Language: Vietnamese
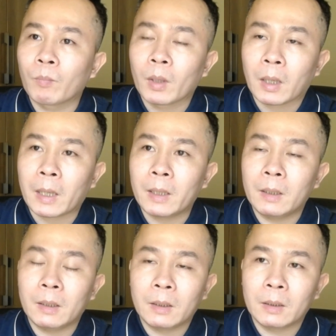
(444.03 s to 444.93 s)
các
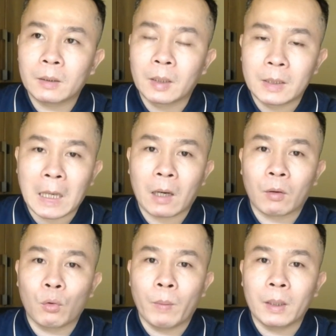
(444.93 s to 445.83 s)
cái tình trạng
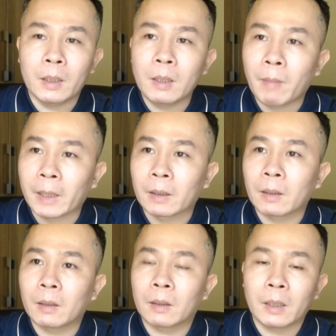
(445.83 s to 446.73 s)
của bệnh lý tim mạch,
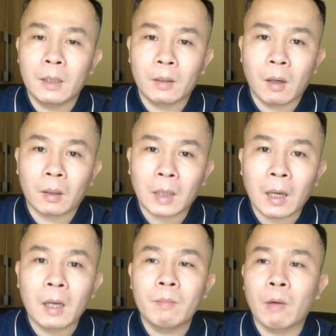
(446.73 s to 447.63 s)
cái hiện tượng
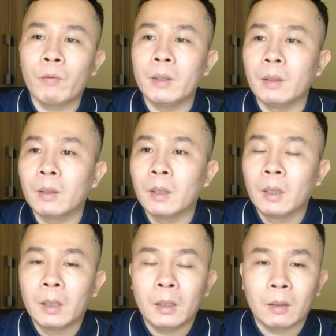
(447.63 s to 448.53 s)
tăng cân béo phì,
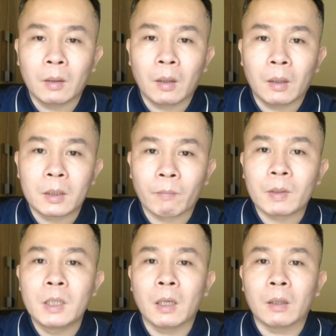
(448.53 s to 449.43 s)
hiện tượng chậm
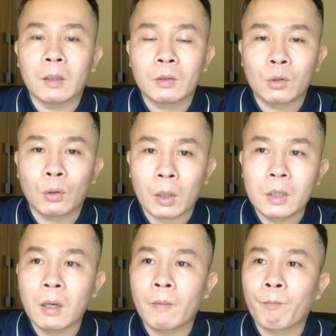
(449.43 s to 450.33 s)
phát triển, rồi loãng
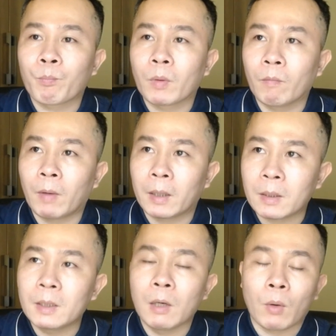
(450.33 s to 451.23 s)
xương và
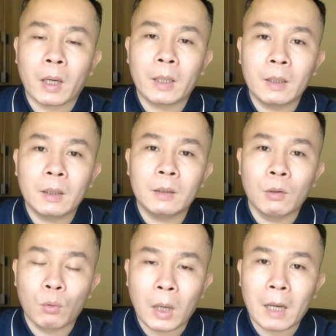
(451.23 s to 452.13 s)
rất nhiều các cái
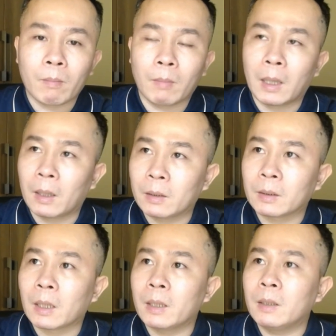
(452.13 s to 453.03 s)
yếu tố khác mà
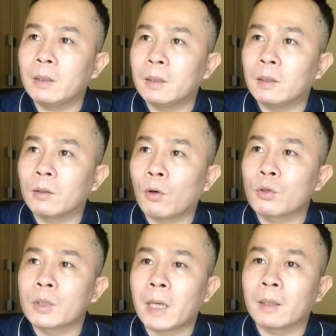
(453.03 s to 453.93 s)
các cái
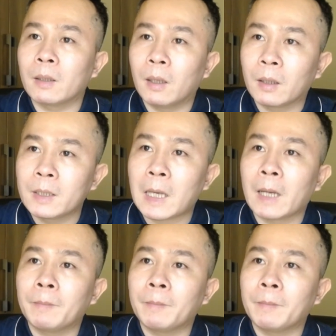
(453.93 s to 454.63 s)
goitrogen gây ra.